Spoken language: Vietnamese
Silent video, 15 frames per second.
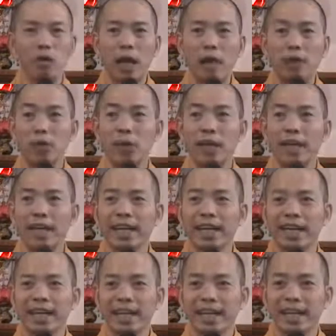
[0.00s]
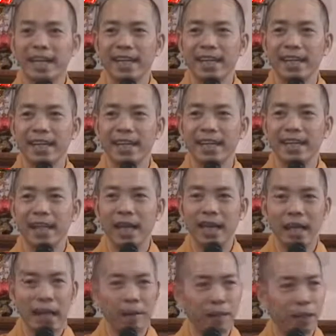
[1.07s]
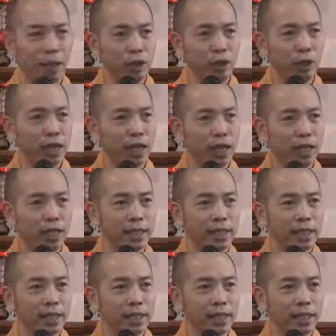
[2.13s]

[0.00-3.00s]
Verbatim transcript: Tát xuất hiện để làm lợi ích cho đời.